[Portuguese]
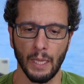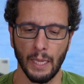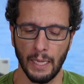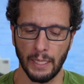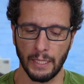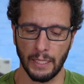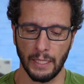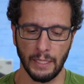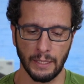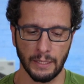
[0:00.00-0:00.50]

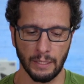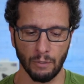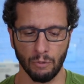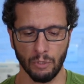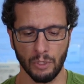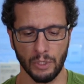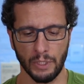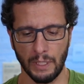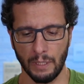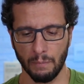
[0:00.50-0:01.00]
Aqui então
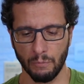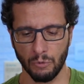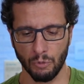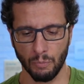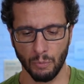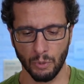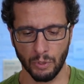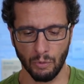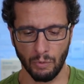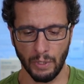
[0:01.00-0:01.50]
nós temos
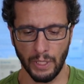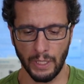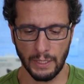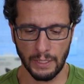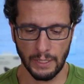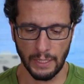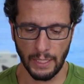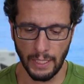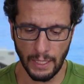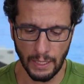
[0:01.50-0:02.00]
o botão liga e
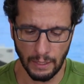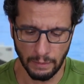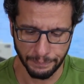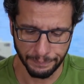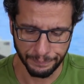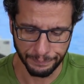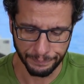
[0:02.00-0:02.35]
desliga